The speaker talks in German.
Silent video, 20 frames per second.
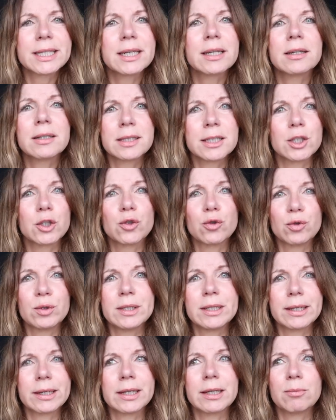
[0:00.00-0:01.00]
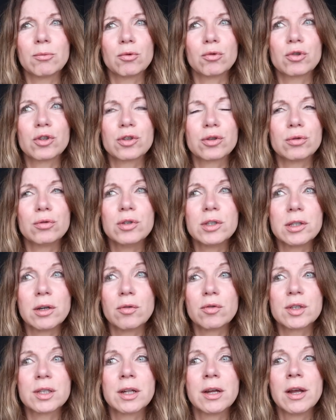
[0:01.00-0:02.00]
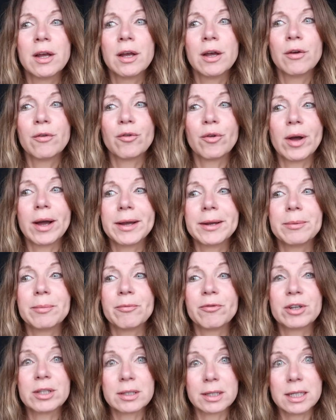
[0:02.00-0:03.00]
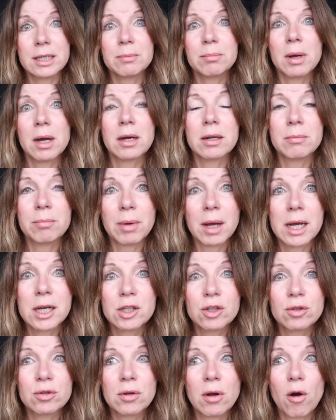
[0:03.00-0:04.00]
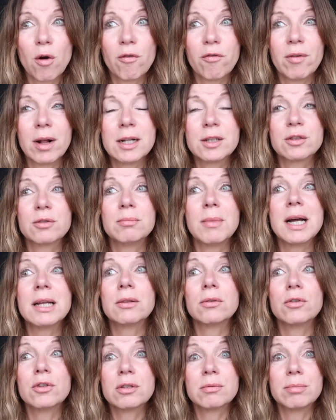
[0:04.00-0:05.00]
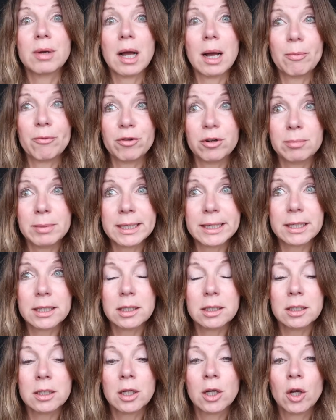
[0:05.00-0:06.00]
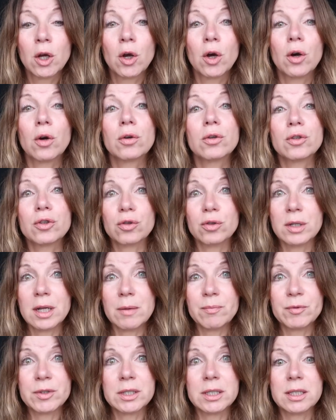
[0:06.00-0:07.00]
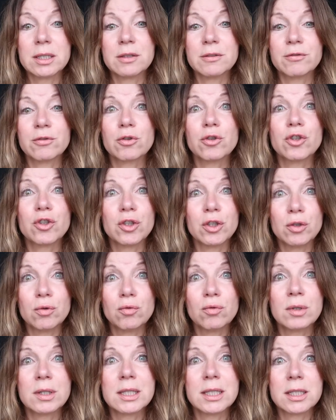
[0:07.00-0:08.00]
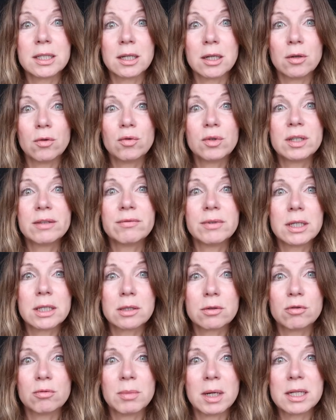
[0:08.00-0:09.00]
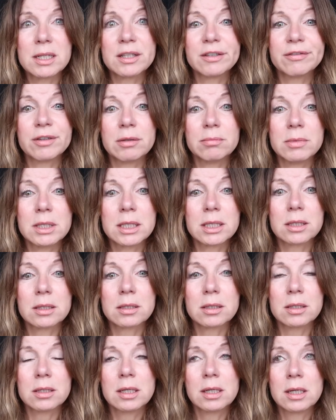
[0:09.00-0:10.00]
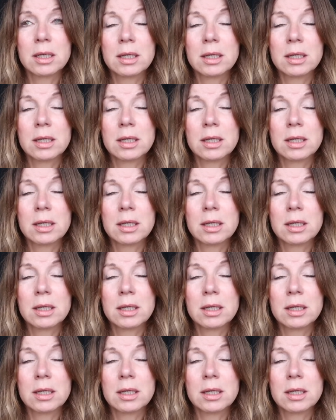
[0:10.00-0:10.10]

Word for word: sehr, sehr schöne Creme Rouge durchaus für einen vertretbaren Preis zu kaufen. Also macht euch ein paar Apfelbäckchen und schon habt ihr diesen frischen jugendlichen Glow, den wir so im Alter vermissen. Ne?